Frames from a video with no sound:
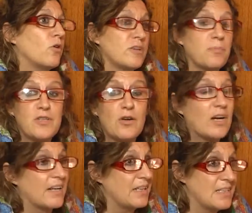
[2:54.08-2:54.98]
se pusieron
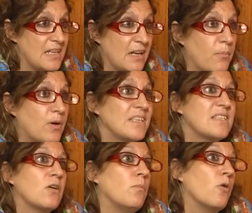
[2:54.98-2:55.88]
carteles en la puerta y
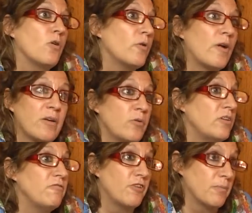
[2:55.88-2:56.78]
se convocó una reunión
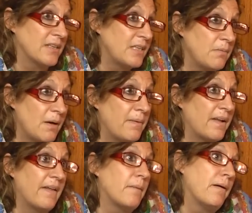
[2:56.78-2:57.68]
informativa
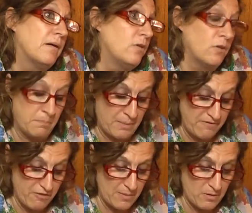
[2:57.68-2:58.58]
para, dar para
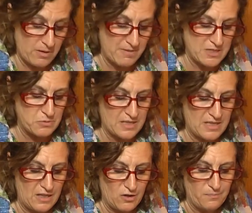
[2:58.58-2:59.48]
informar lo que había
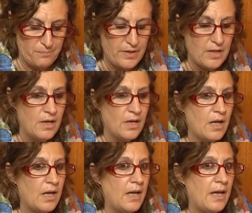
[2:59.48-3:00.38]
sucedido.
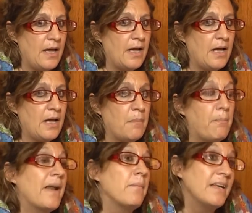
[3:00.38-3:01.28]
Eh,
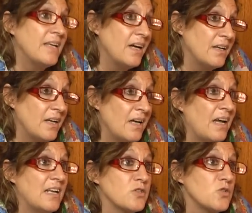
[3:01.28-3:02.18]
para mañana,
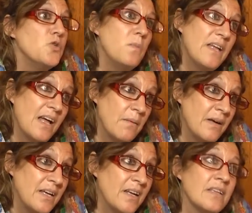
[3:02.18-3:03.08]
a las ocho y media de la
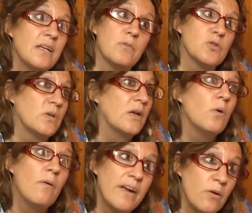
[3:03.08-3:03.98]
mañana, tenemos una
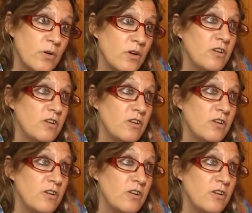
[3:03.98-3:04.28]
nueva reunión